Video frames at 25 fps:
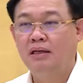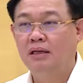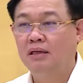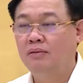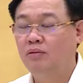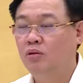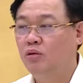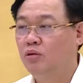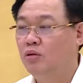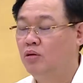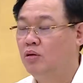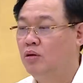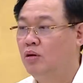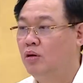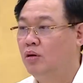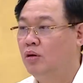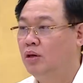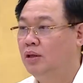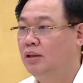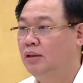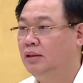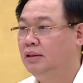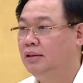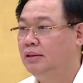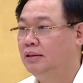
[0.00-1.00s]
phiên họp này,
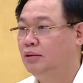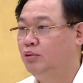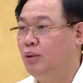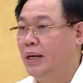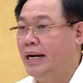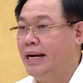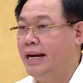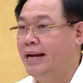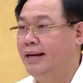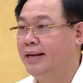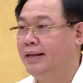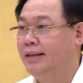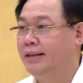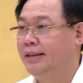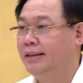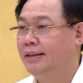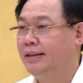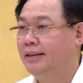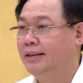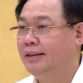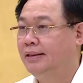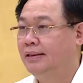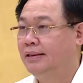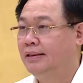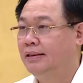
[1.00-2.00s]
Ban dân nguyện chủ
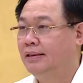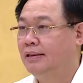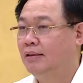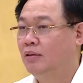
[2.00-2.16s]
trì